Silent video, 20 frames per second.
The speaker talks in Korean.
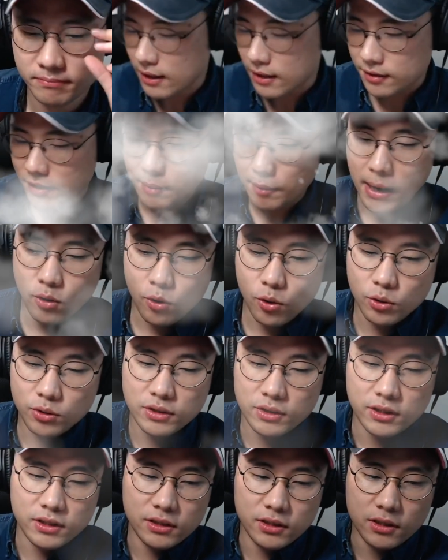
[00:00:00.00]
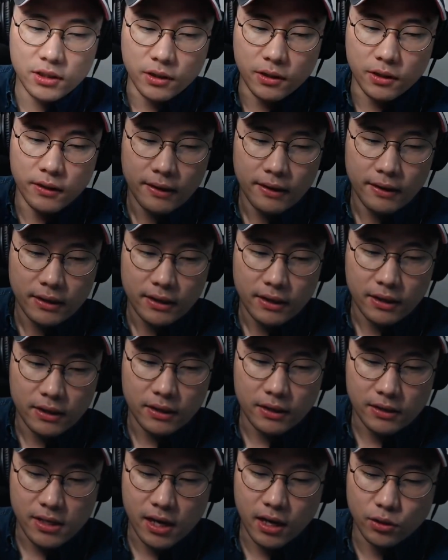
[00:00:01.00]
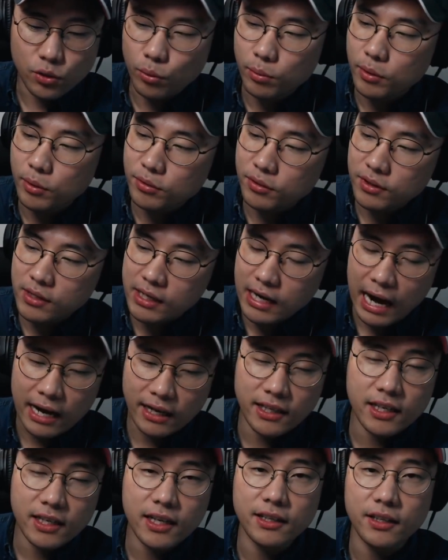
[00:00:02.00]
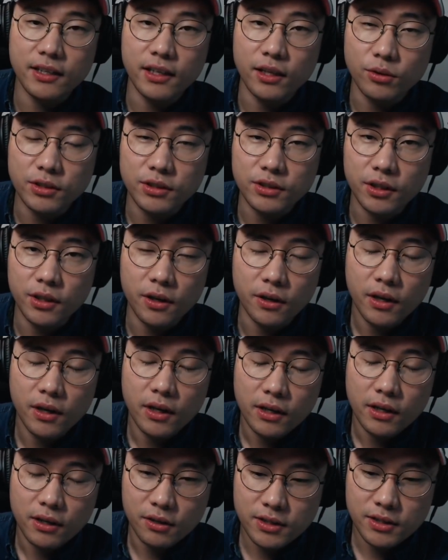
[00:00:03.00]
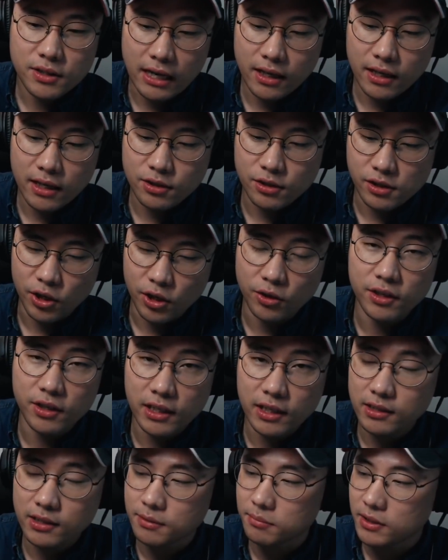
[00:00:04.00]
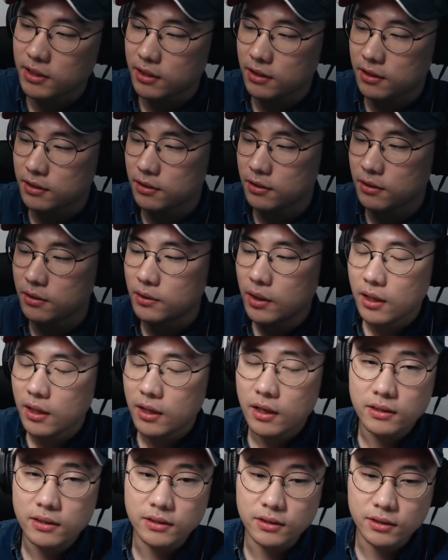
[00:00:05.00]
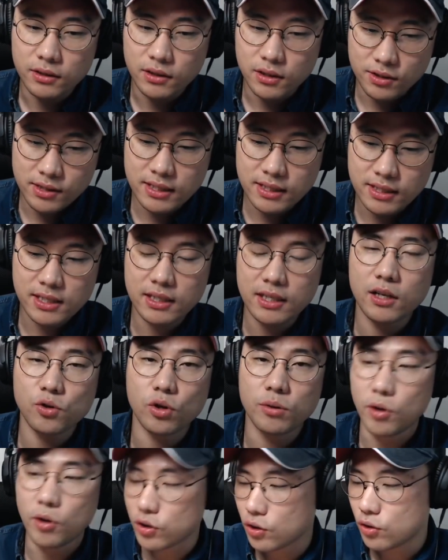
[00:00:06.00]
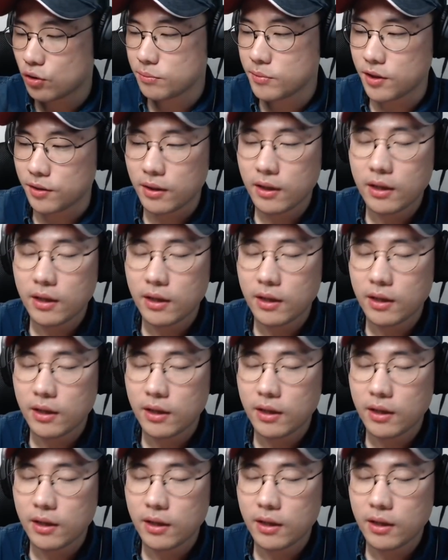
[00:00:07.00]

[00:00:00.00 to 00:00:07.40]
근 바코드는요, 어, 제가 요 부분을 강의를 한 내용이 있어요. 그거를 잘라서 지금 연결을 해놨습니다. 그래서 그 이거 쓰시다가 조금 어려우면